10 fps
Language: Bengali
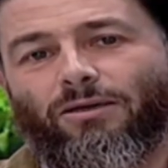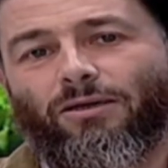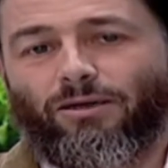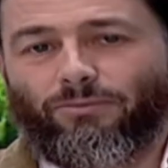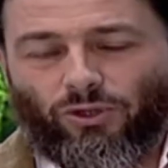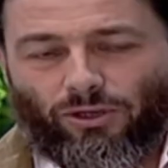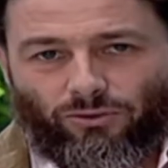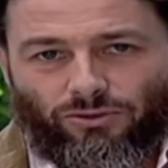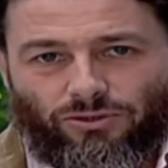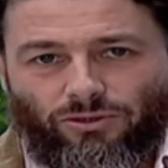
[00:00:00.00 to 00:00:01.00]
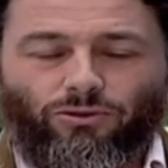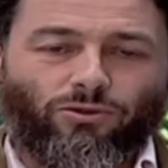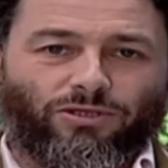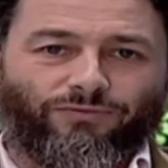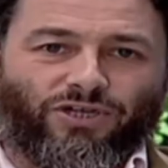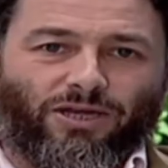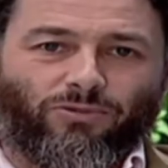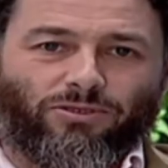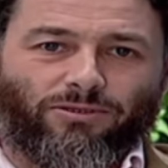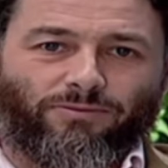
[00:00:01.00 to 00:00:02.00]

আপনাদের হোস্ট ইউসুফ চেম্বার্স